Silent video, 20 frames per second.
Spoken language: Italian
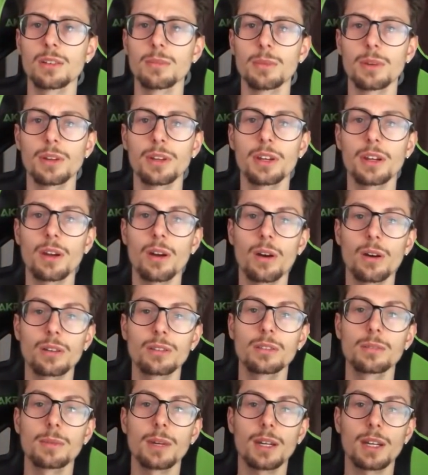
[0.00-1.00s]
non me lo
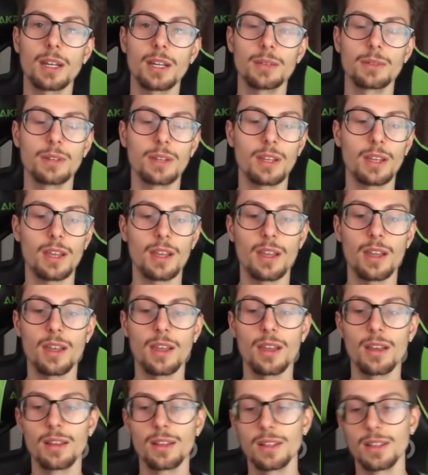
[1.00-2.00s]
ricordo Ma credo
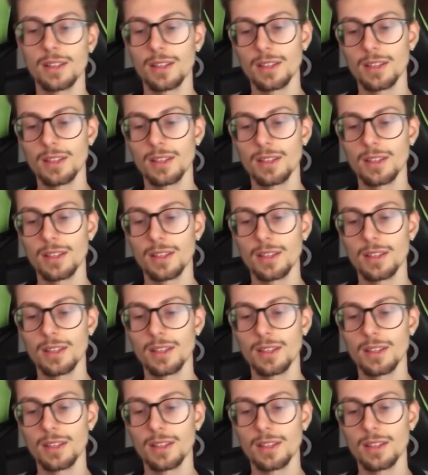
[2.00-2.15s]
che